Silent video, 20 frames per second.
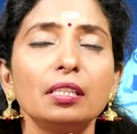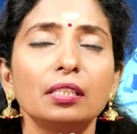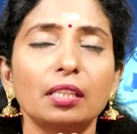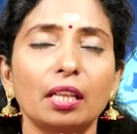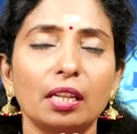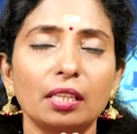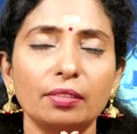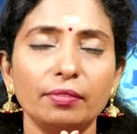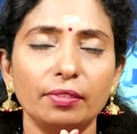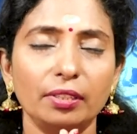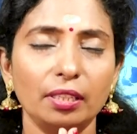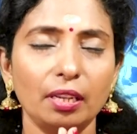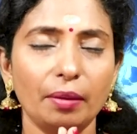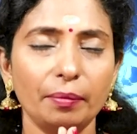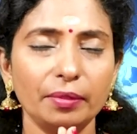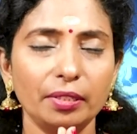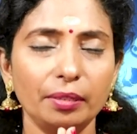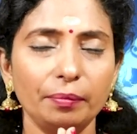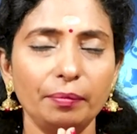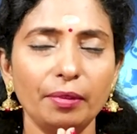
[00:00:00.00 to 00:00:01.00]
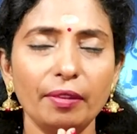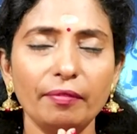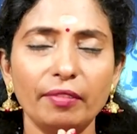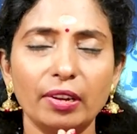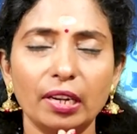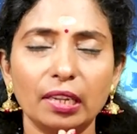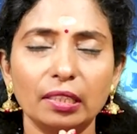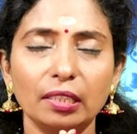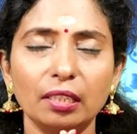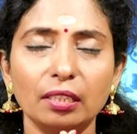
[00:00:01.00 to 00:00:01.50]
சரஸ்வதி நமசிபியம்
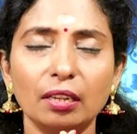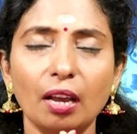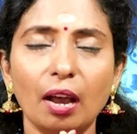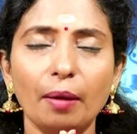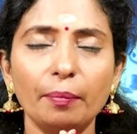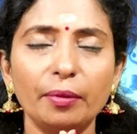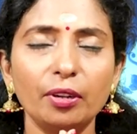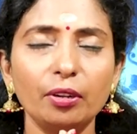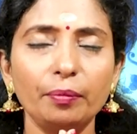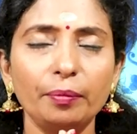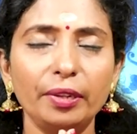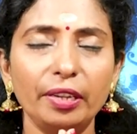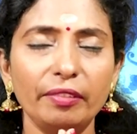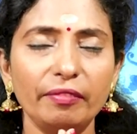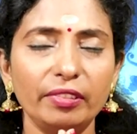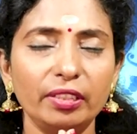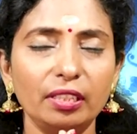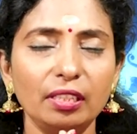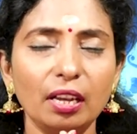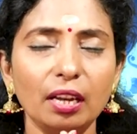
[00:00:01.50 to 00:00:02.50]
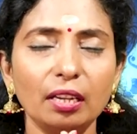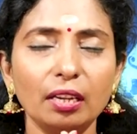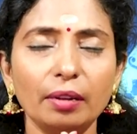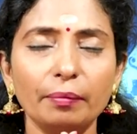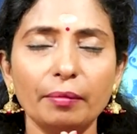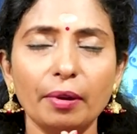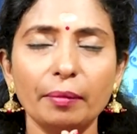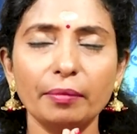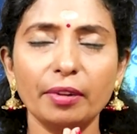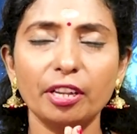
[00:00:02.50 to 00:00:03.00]
வரதே காமருபிணி
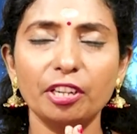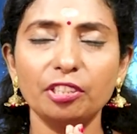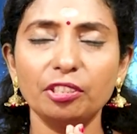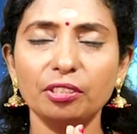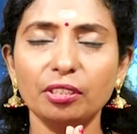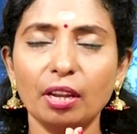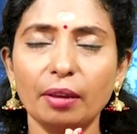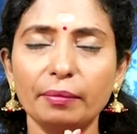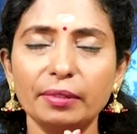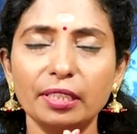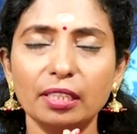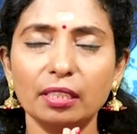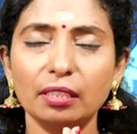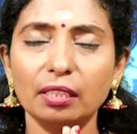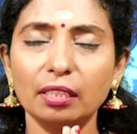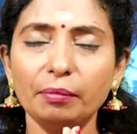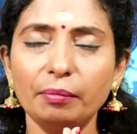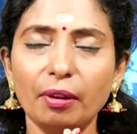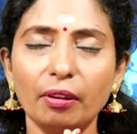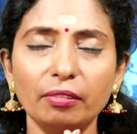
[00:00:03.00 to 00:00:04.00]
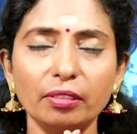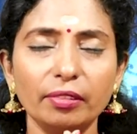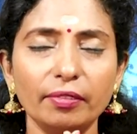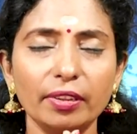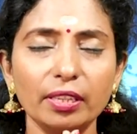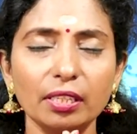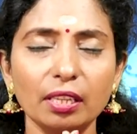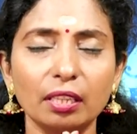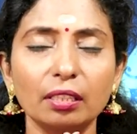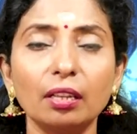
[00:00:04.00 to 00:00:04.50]
வித்யாரம்பம் கரிஷ்யாமி சித்தித்
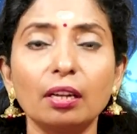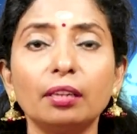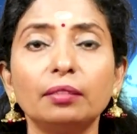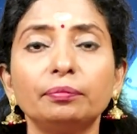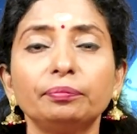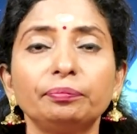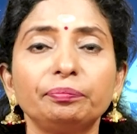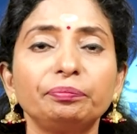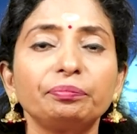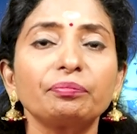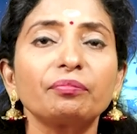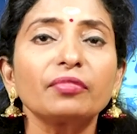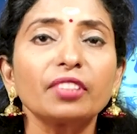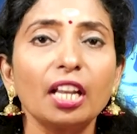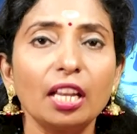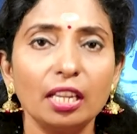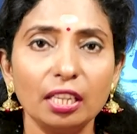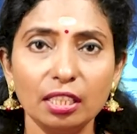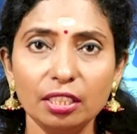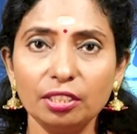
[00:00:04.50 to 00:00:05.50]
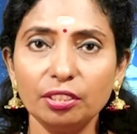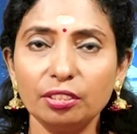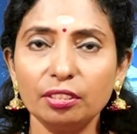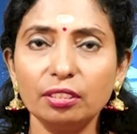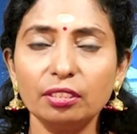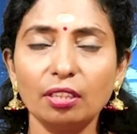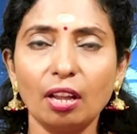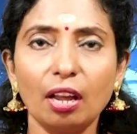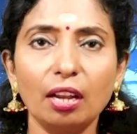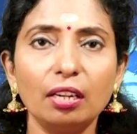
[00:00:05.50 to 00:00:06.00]
பௌத்வே சதா இன்று
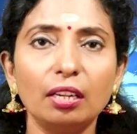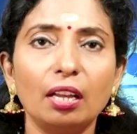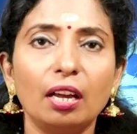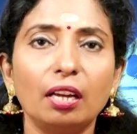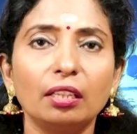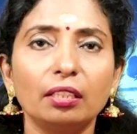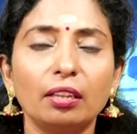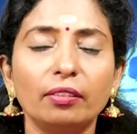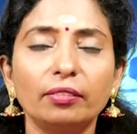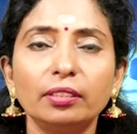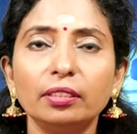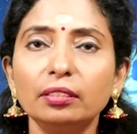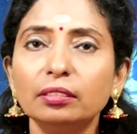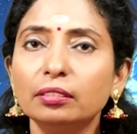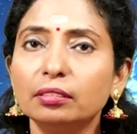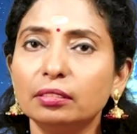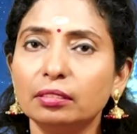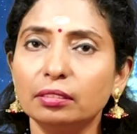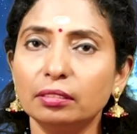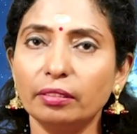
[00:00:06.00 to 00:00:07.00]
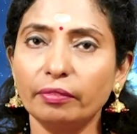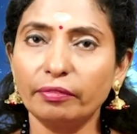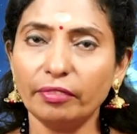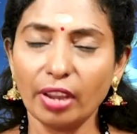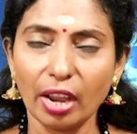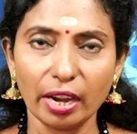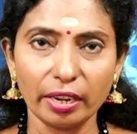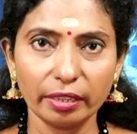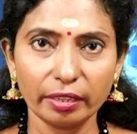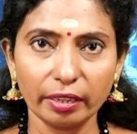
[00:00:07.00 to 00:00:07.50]
நாள் அதாவது
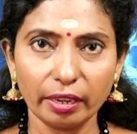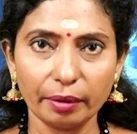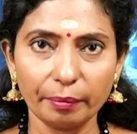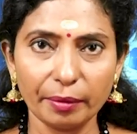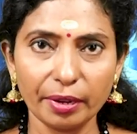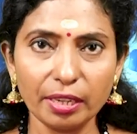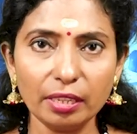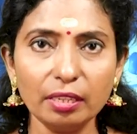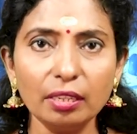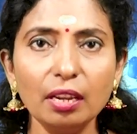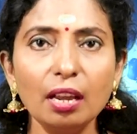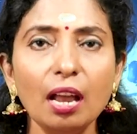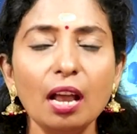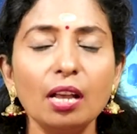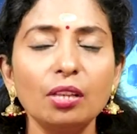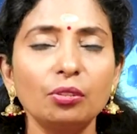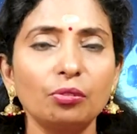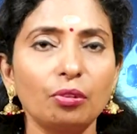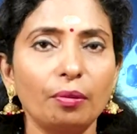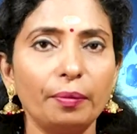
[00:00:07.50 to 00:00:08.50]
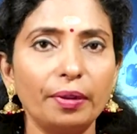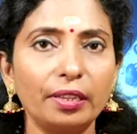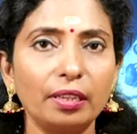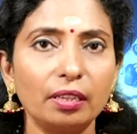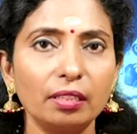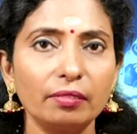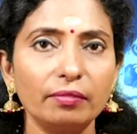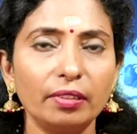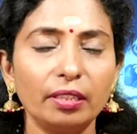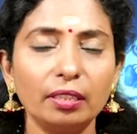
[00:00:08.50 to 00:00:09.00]
வியாழக்கிழமை
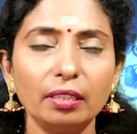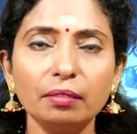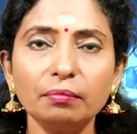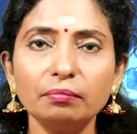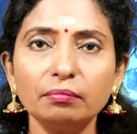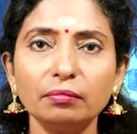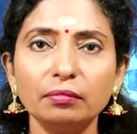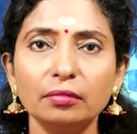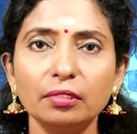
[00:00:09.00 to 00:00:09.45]
சோபகிருது வருடம்